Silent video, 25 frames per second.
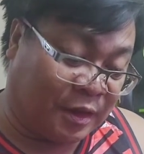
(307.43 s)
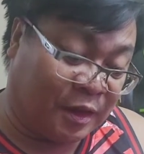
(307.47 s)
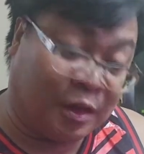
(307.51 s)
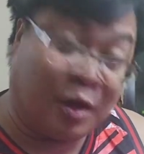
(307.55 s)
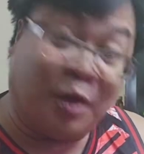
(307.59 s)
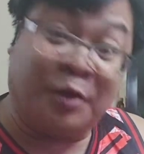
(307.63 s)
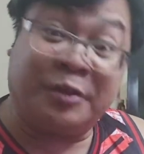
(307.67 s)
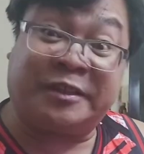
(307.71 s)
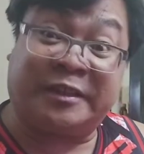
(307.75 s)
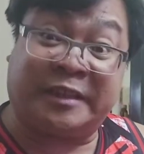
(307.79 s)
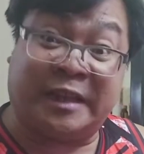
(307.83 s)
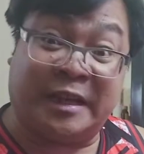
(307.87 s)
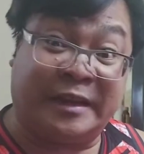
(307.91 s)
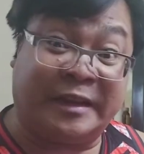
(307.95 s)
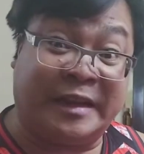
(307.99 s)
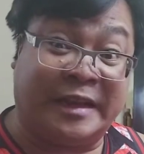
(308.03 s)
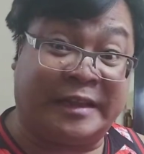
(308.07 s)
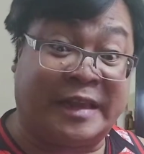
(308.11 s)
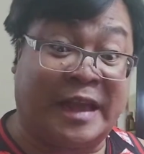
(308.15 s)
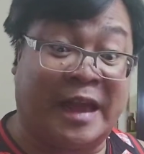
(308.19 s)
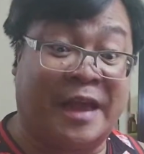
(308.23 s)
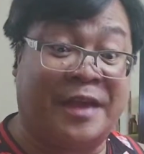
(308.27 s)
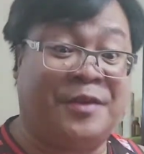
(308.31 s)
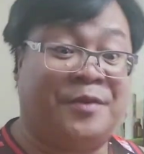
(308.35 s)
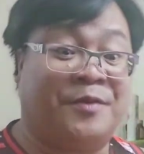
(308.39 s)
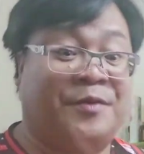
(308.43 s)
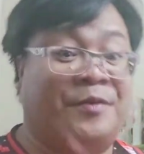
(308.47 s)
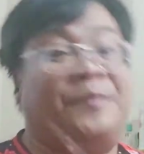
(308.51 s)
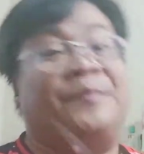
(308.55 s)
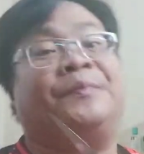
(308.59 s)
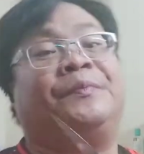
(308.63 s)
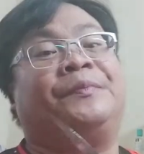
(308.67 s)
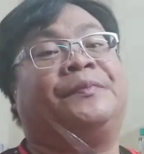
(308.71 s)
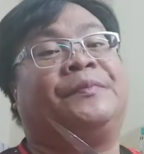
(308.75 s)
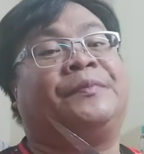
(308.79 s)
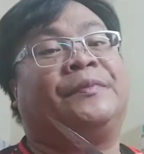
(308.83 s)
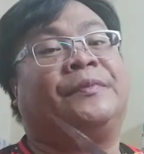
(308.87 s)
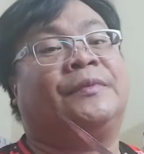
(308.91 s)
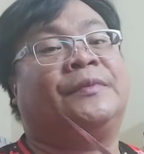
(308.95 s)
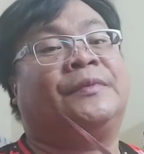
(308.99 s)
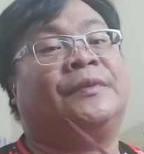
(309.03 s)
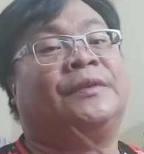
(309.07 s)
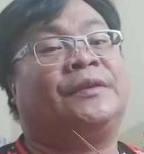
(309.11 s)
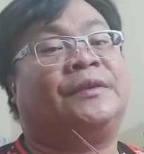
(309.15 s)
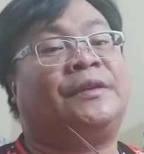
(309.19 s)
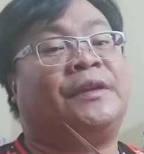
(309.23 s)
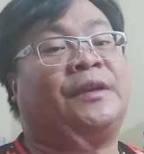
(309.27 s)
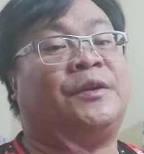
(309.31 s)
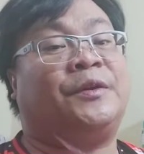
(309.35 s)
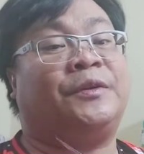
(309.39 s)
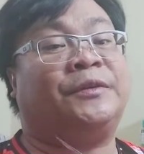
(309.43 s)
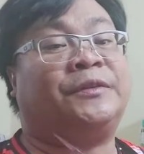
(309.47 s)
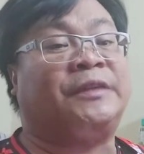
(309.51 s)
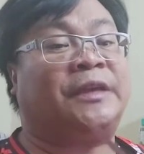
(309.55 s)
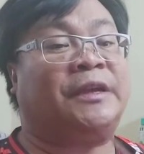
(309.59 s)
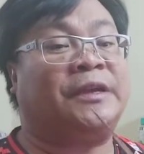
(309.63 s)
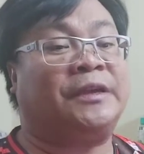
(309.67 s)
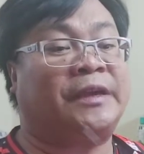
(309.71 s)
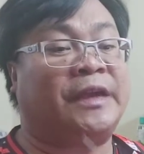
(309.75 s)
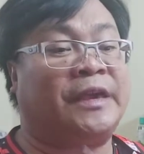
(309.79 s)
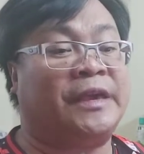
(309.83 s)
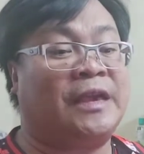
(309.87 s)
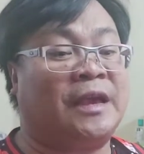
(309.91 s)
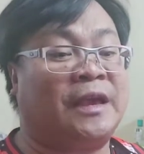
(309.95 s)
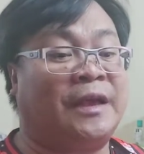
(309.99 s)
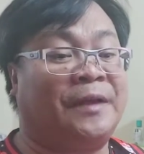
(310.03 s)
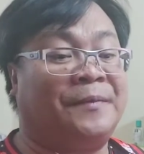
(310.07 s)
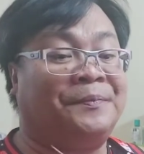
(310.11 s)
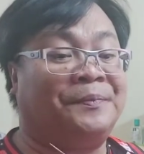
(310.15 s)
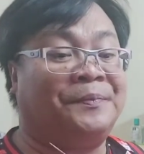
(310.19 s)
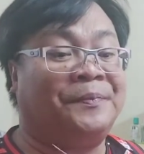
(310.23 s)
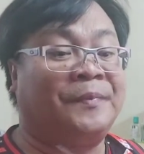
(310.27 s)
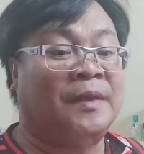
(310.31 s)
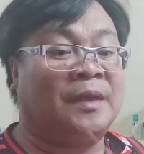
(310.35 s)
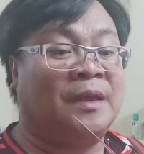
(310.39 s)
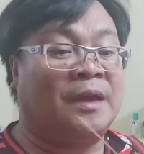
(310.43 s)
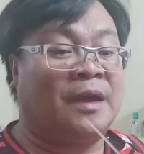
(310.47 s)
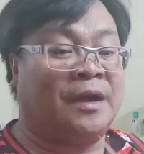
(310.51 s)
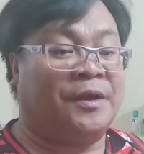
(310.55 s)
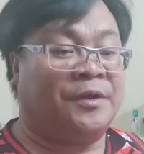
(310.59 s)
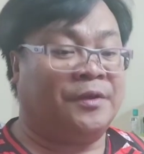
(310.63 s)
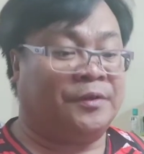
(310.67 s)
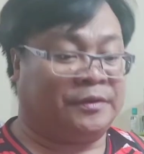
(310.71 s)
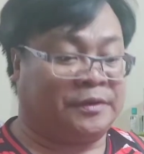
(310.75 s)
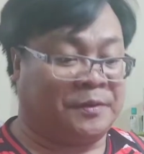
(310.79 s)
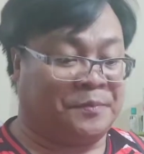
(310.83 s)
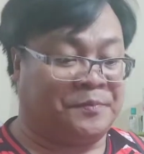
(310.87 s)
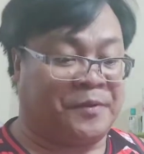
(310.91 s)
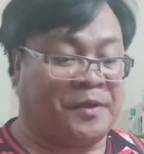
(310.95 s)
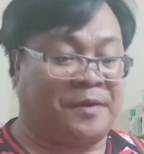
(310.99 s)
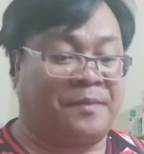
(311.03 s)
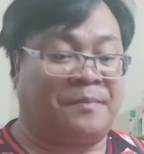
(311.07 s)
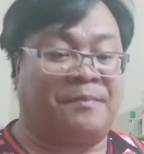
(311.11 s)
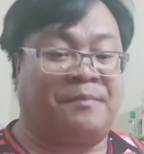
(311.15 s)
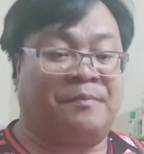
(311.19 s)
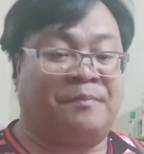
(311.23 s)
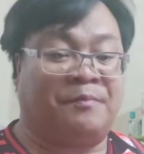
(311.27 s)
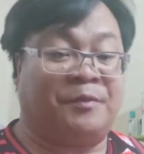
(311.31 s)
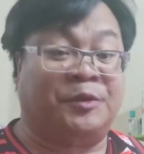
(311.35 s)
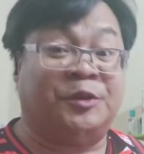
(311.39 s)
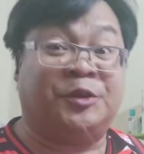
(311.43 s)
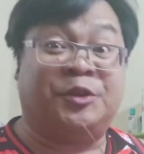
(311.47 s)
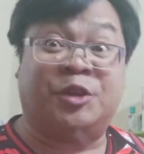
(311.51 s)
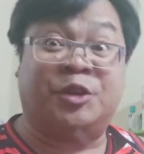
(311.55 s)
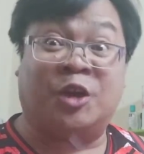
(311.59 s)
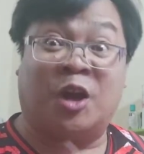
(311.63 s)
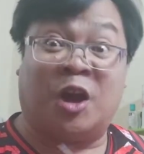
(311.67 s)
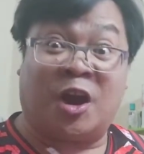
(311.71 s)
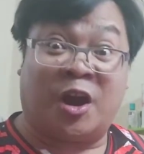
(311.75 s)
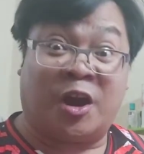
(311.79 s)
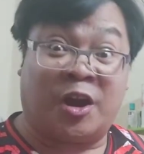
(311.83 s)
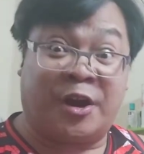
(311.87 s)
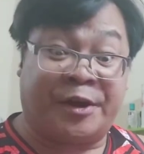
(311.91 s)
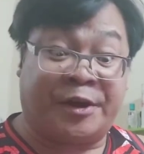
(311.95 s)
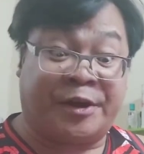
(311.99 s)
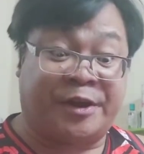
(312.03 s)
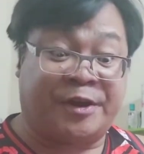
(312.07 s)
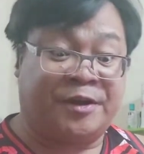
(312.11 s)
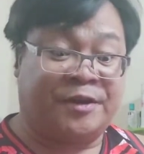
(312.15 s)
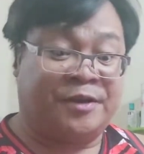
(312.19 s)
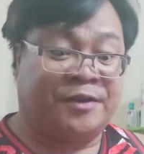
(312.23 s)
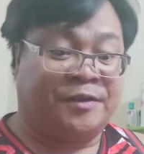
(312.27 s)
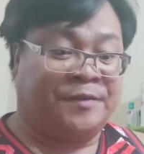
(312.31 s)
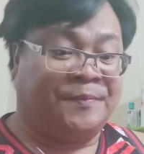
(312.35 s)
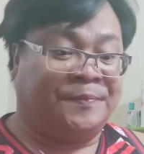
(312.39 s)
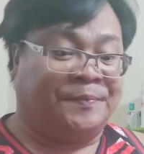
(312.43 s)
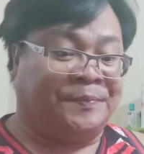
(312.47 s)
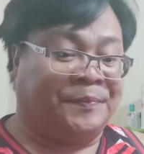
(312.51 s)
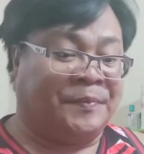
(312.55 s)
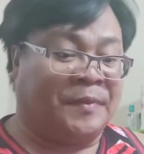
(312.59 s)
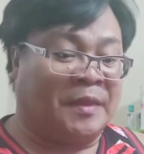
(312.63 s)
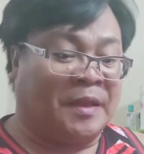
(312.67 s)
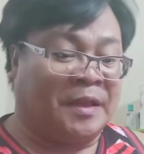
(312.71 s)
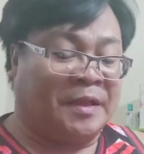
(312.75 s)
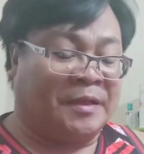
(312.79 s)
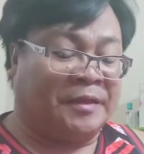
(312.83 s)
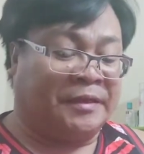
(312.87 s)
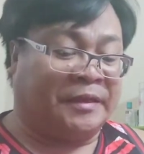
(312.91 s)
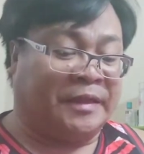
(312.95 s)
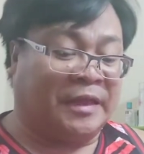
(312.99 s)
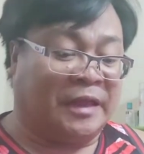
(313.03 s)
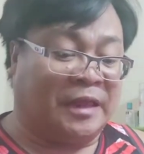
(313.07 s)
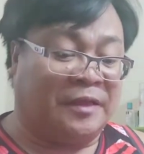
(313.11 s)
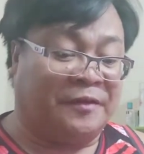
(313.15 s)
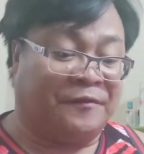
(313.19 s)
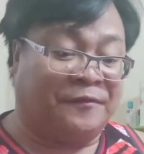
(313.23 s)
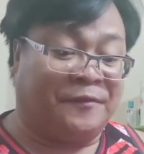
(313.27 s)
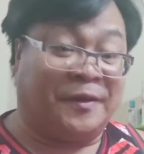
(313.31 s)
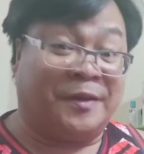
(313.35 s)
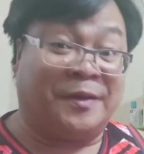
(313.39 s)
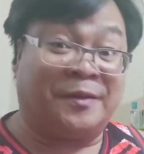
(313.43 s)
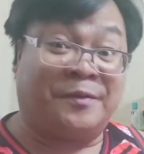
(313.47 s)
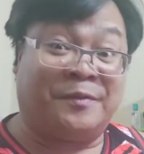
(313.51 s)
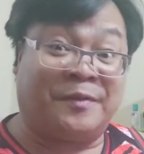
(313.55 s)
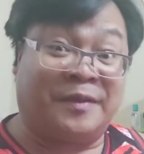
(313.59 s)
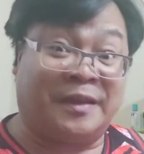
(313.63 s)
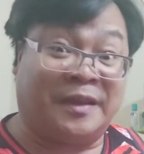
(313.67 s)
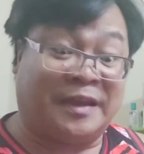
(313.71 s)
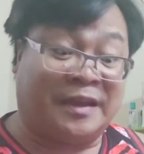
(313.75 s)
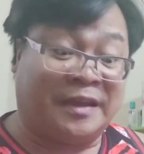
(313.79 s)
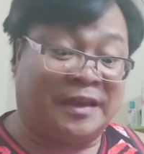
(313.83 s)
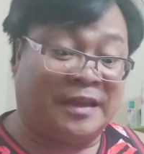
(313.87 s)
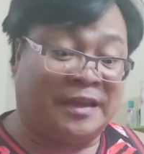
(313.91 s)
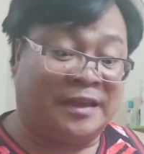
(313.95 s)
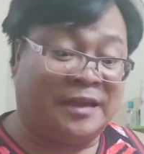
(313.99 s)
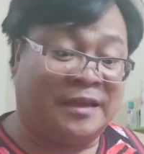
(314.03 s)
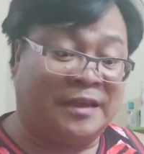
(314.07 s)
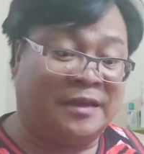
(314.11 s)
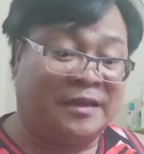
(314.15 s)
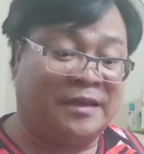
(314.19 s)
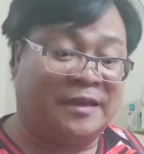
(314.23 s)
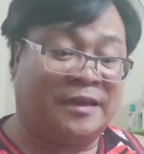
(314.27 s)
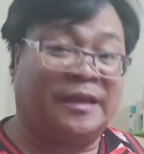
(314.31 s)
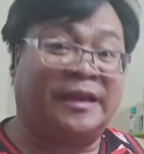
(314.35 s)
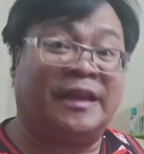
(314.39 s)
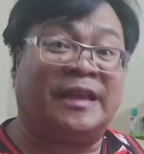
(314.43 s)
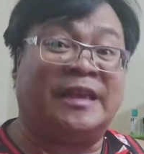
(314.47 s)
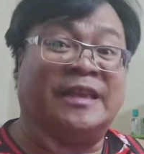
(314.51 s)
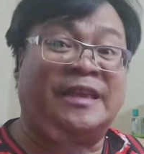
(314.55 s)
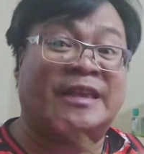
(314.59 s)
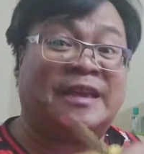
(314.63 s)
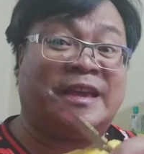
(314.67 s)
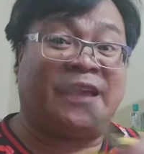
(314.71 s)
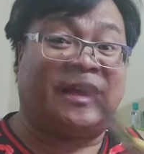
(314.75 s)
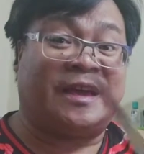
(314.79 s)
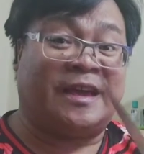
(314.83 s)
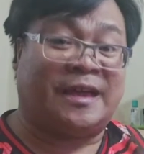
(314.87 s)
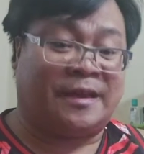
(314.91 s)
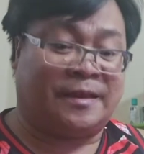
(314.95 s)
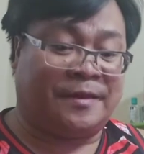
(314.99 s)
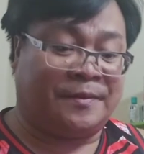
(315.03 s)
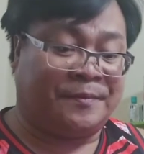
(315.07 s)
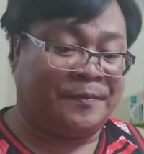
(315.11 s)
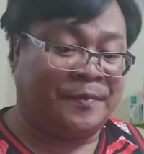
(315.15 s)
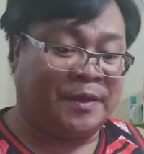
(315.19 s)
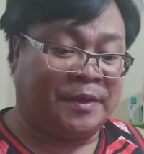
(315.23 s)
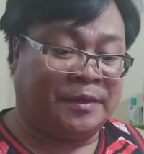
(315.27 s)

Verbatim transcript: costing na tayo sa costing. Kaya, ano, siyempre, jar, delivery, ganyan.